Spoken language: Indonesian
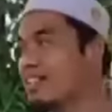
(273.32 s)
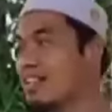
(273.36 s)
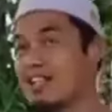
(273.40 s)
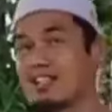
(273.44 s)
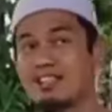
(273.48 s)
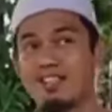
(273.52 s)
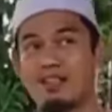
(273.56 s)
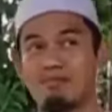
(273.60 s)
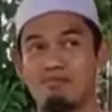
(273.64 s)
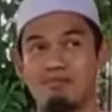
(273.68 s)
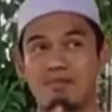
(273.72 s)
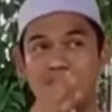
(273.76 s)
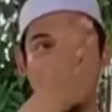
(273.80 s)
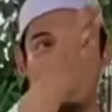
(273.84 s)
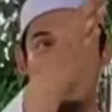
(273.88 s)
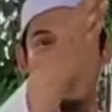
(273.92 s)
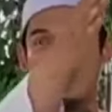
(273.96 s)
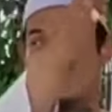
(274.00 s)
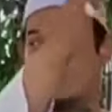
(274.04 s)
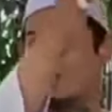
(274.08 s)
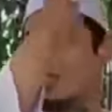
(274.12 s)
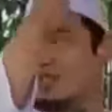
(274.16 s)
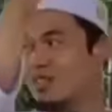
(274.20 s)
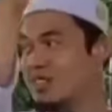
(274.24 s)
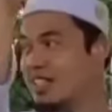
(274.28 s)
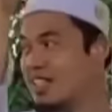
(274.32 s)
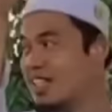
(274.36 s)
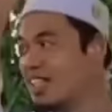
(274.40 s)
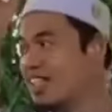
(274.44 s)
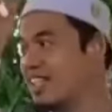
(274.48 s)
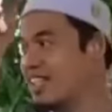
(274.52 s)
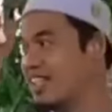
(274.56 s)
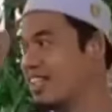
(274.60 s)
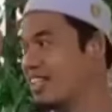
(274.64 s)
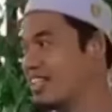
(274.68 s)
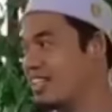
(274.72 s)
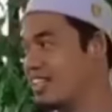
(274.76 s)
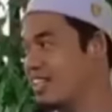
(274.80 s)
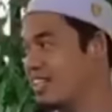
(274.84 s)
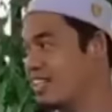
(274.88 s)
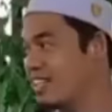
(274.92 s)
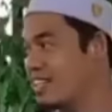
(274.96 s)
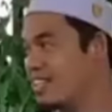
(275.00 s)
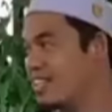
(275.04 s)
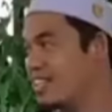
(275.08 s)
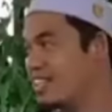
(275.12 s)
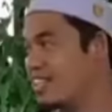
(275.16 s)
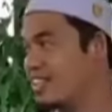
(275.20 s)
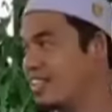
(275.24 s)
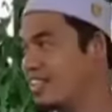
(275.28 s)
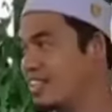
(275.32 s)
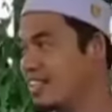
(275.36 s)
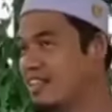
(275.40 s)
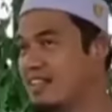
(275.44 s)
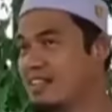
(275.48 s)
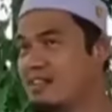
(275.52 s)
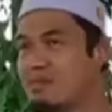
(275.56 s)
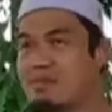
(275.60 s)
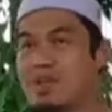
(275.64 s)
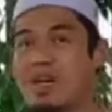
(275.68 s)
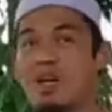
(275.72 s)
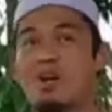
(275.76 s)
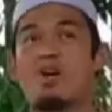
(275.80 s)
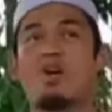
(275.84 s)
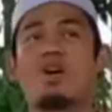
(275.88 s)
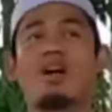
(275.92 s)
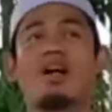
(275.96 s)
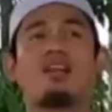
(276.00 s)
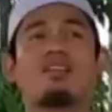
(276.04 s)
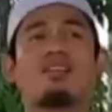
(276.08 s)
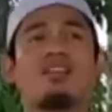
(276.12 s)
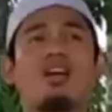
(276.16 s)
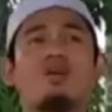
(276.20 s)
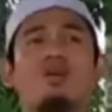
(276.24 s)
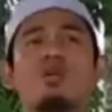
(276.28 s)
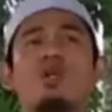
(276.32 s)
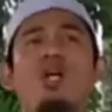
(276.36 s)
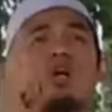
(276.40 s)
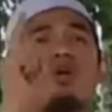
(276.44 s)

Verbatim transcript: nasab beliau ya. Biar orang tahu